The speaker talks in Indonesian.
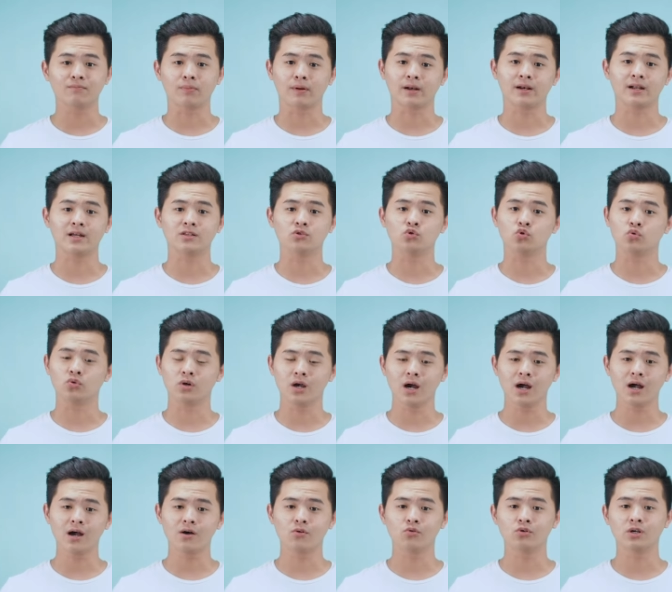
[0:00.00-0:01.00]
pernah
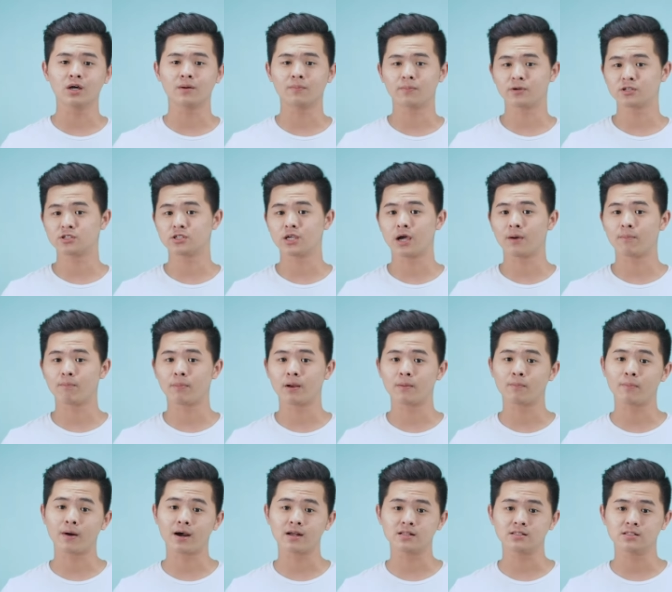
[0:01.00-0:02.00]
juga udah persiapan
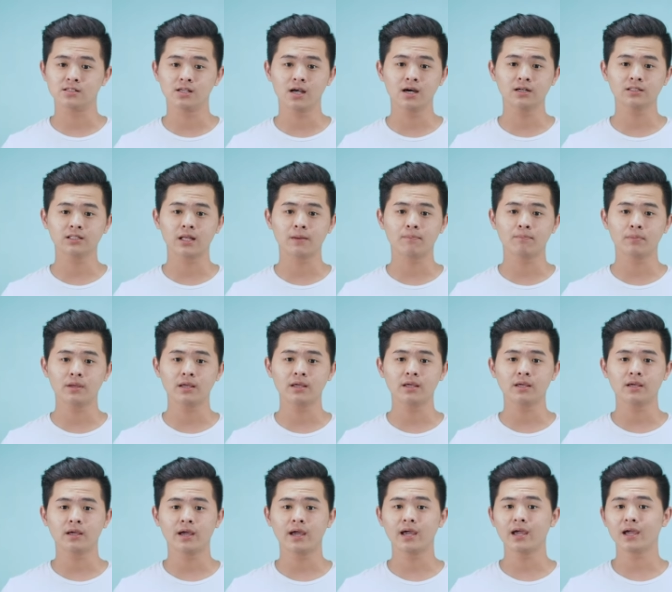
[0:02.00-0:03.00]
panjang
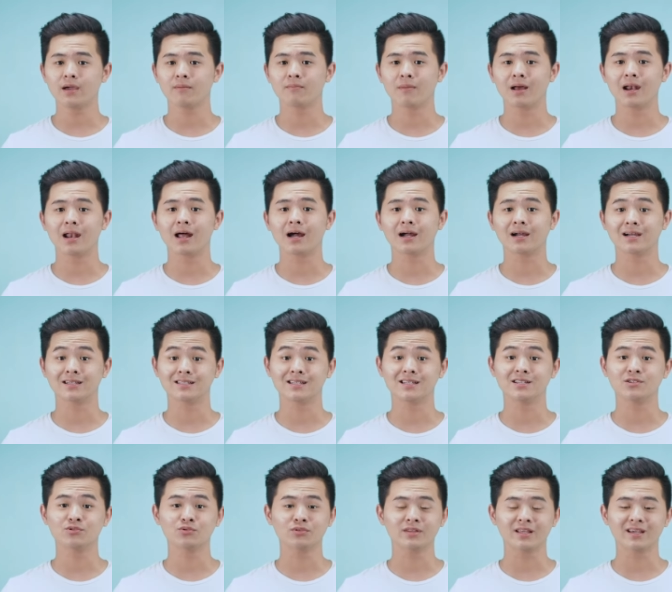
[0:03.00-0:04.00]
tapi eh malah nggak
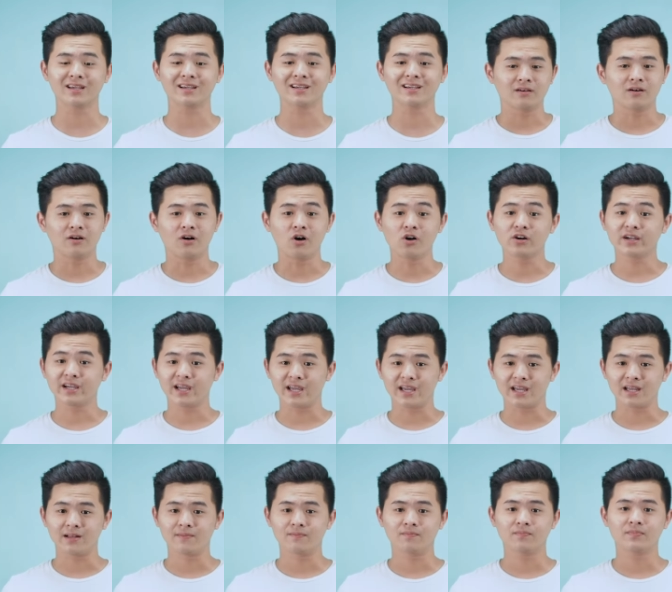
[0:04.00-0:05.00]
jadi syuting oke
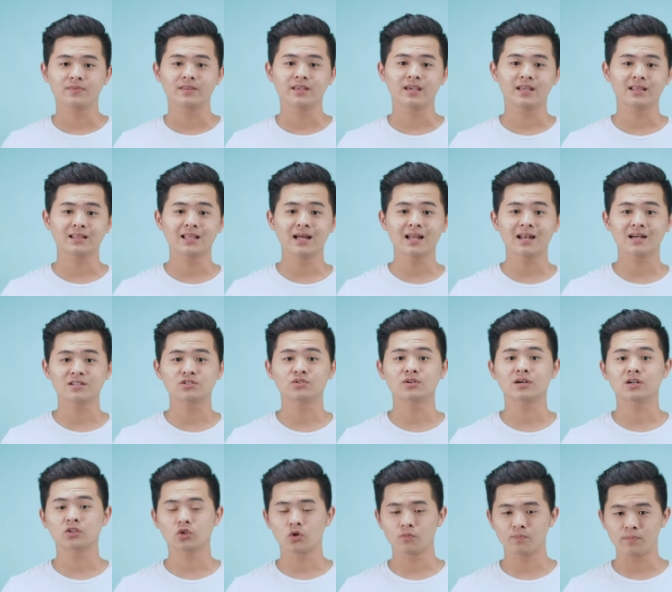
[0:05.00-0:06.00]
kita
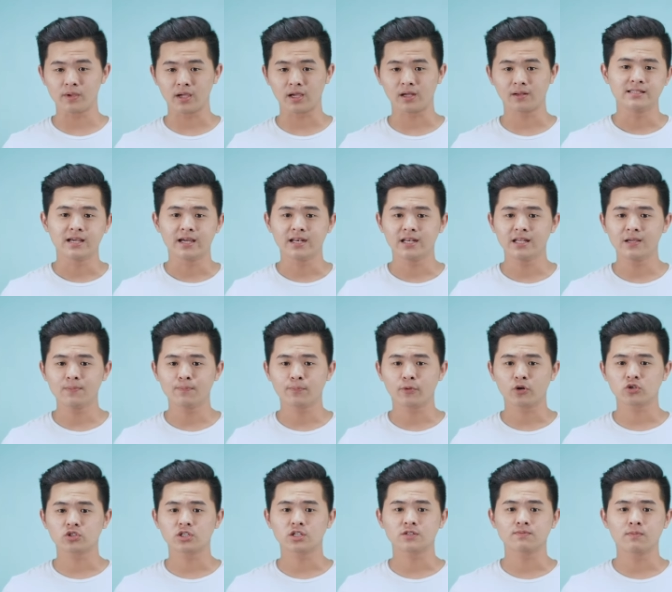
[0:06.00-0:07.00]
langsung ke topik jadi
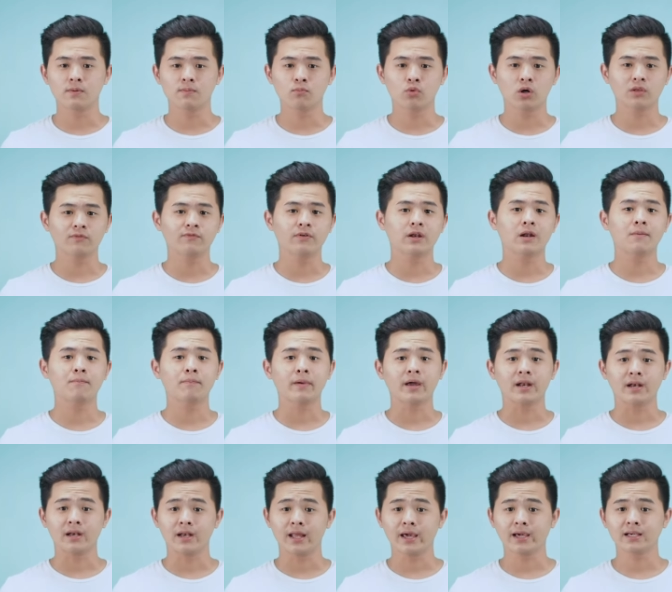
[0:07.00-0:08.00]
proses membuat film
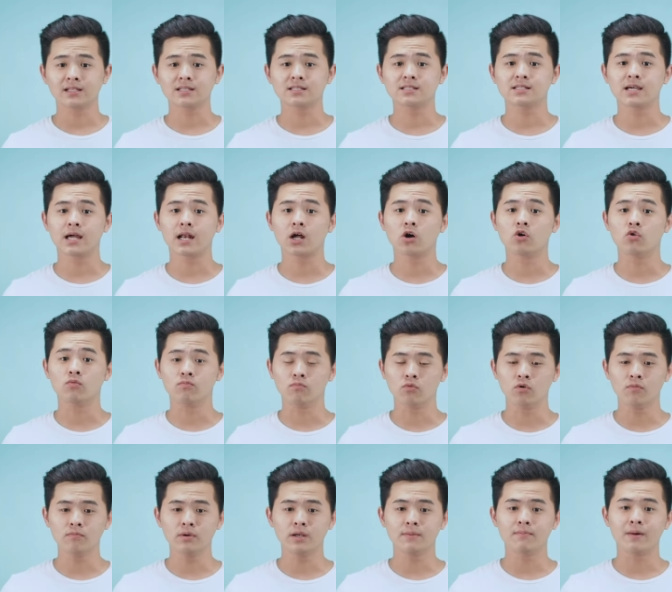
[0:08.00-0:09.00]
pendek secara
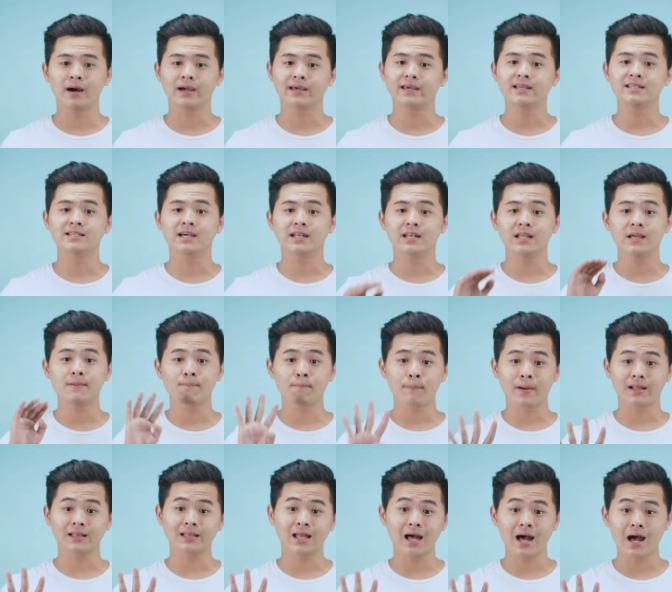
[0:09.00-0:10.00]
umum dibagi jadi
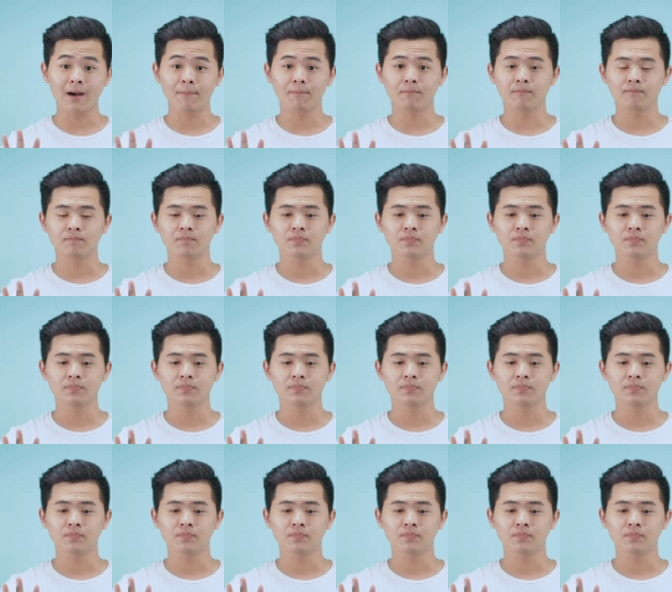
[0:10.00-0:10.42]
empat tahap